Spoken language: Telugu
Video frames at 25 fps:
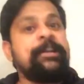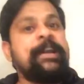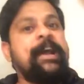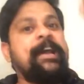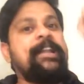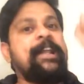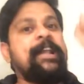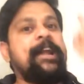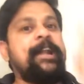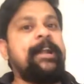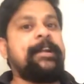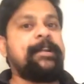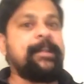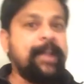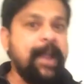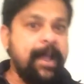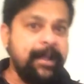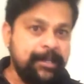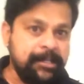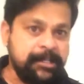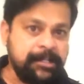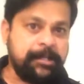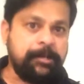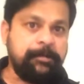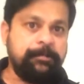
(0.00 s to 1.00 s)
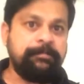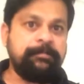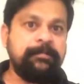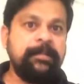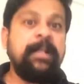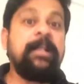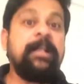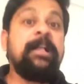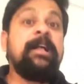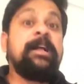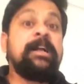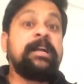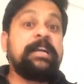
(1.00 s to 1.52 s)
పవన్ కళ్యాణ్ అంటే నాకు ఇష్టం
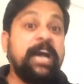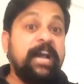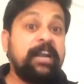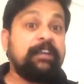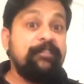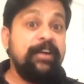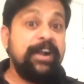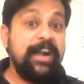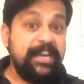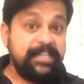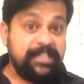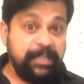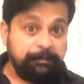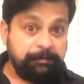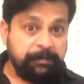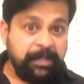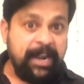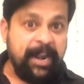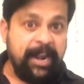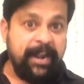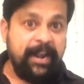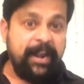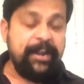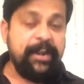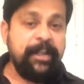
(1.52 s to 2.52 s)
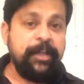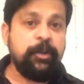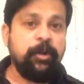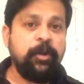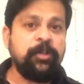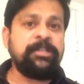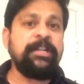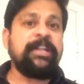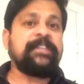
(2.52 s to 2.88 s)
గర్వంగా చెప్తున్నానండి ఈ